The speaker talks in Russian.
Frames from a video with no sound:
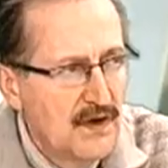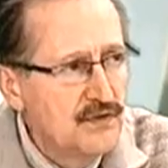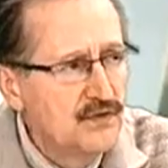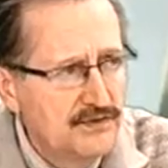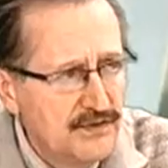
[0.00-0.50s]
Но
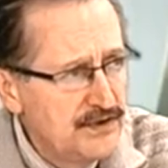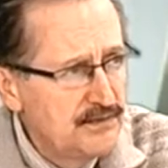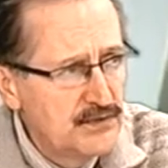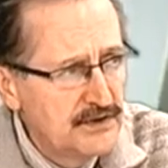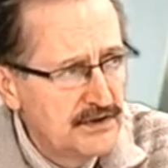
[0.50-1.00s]

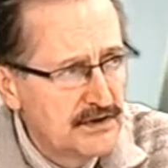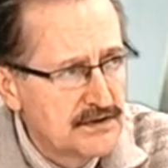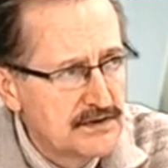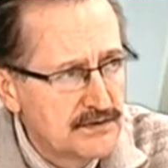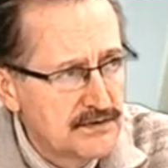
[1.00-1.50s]
немного таких
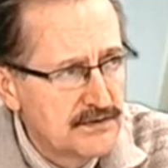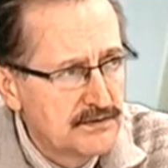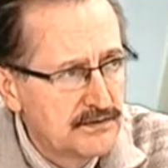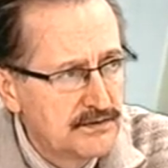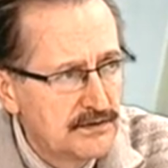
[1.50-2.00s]
случаев?
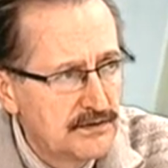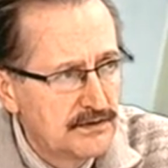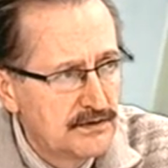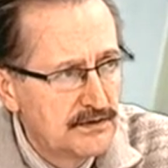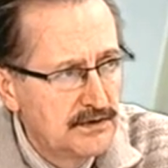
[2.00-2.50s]

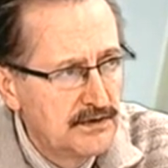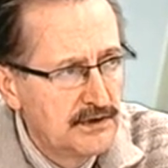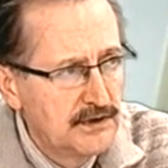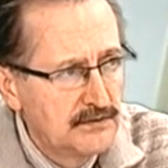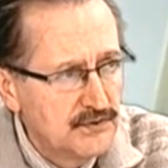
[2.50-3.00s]

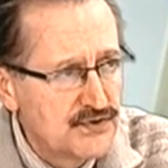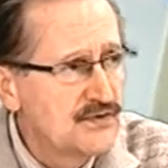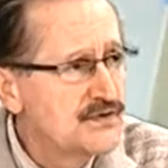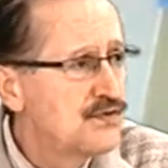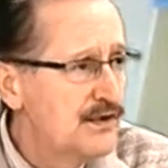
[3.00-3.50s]
Ну, Нет, что, ну... судя